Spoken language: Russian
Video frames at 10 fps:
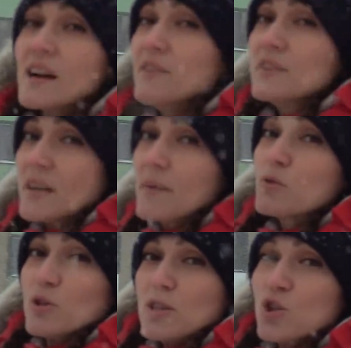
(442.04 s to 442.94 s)
Как видно,
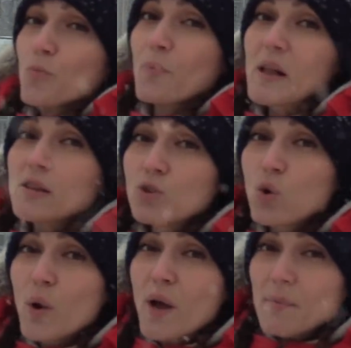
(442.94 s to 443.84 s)
работ здесь еще
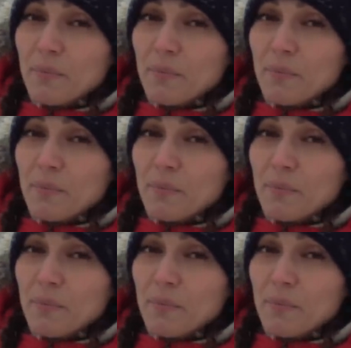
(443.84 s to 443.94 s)
полно.